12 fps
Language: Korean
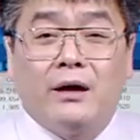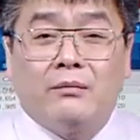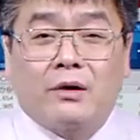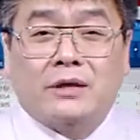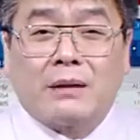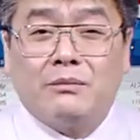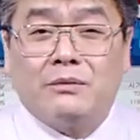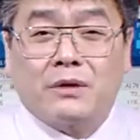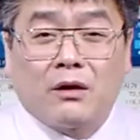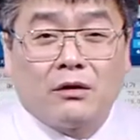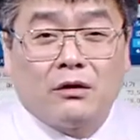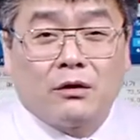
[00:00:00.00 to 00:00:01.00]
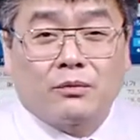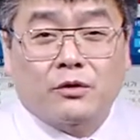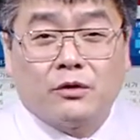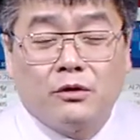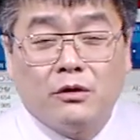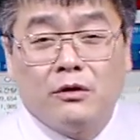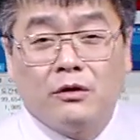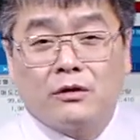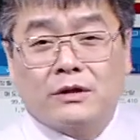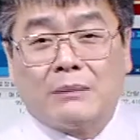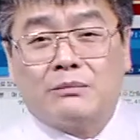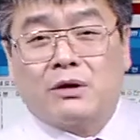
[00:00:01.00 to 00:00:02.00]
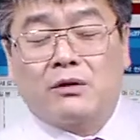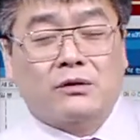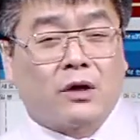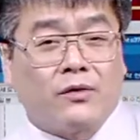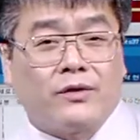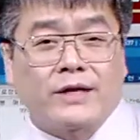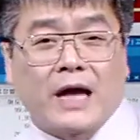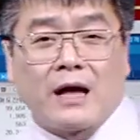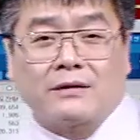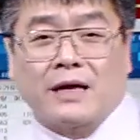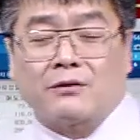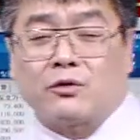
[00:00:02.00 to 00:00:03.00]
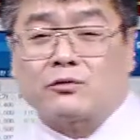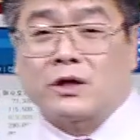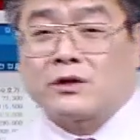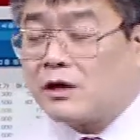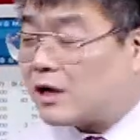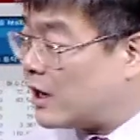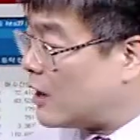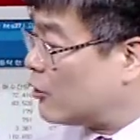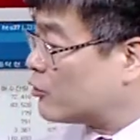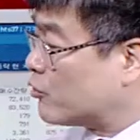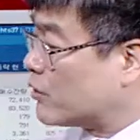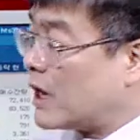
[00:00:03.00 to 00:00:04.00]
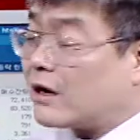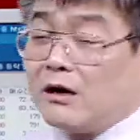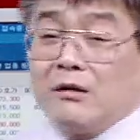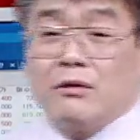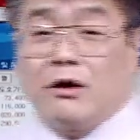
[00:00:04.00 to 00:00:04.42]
뭐 삼성그룹주 삼성전자 상속세 들리려고 주가를